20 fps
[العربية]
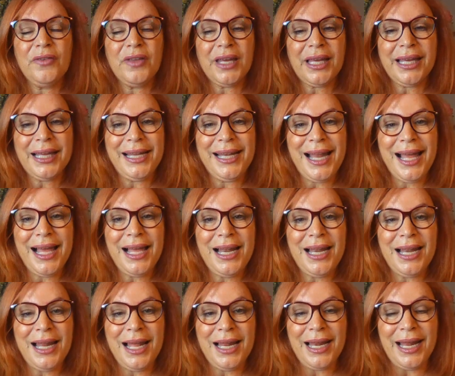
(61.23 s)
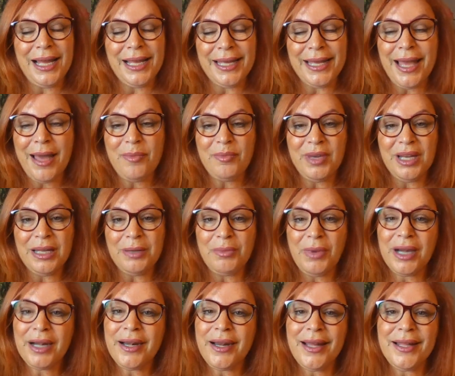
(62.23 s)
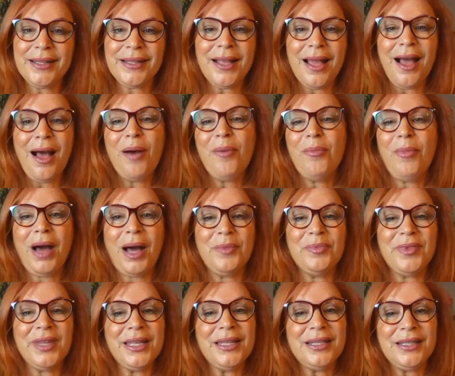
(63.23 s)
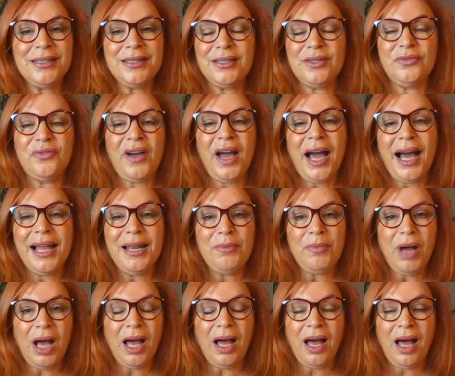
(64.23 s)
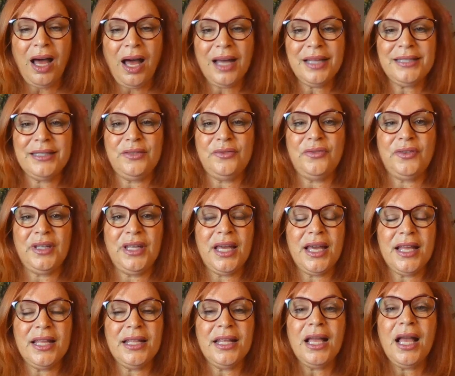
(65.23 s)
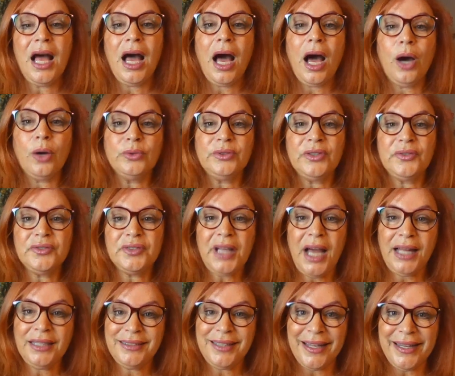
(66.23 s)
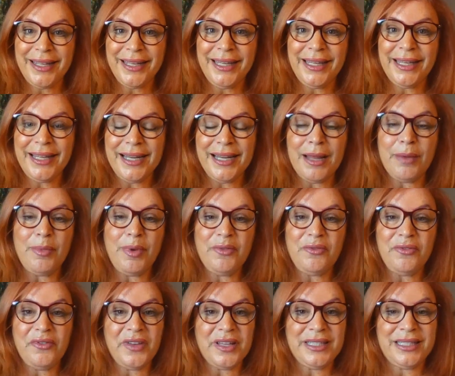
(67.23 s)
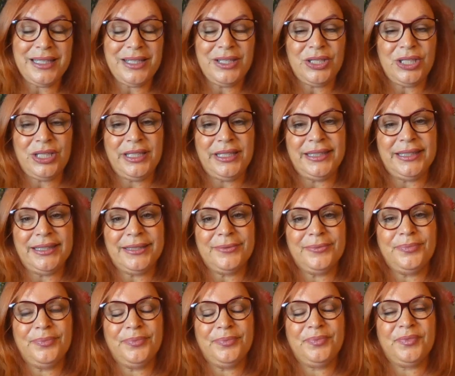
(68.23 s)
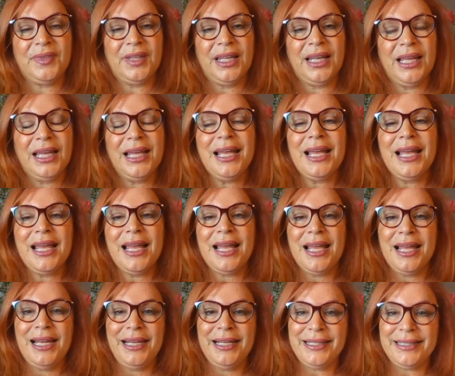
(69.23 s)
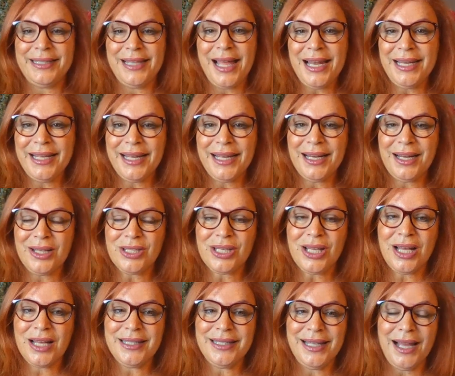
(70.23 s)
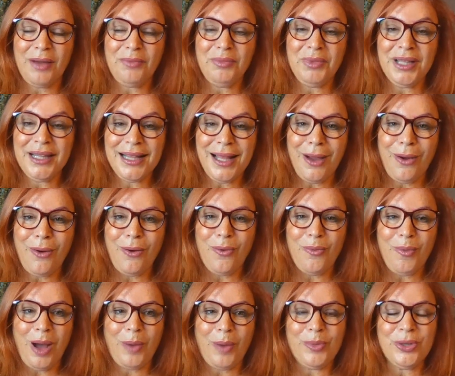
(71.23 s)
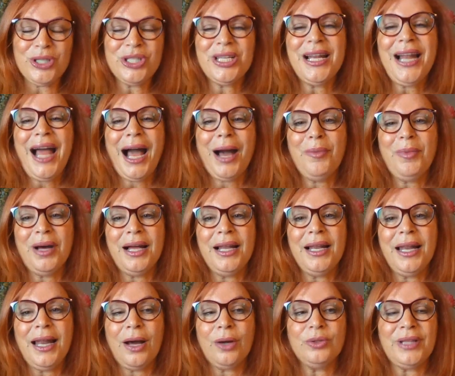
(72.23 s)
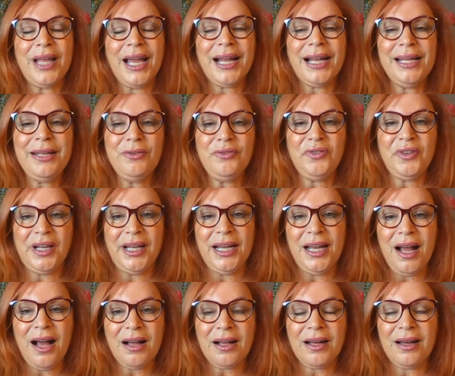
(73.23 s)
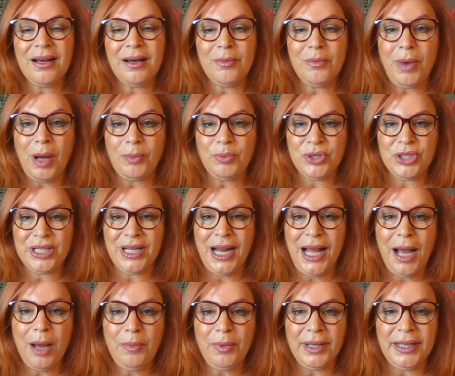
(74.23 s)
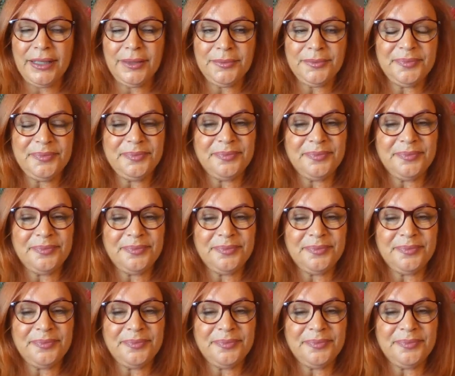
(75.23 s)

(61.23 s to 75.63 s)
في خلال الأيام اللي مرت ما عم تقدري تتفاعل معها عاطفيا أو تفتح طريق لمنفس جديد لذلك الأشخاص اللي عم يطلعوا مع برج الحمل أو داخلين في علاقة مع برج الحمل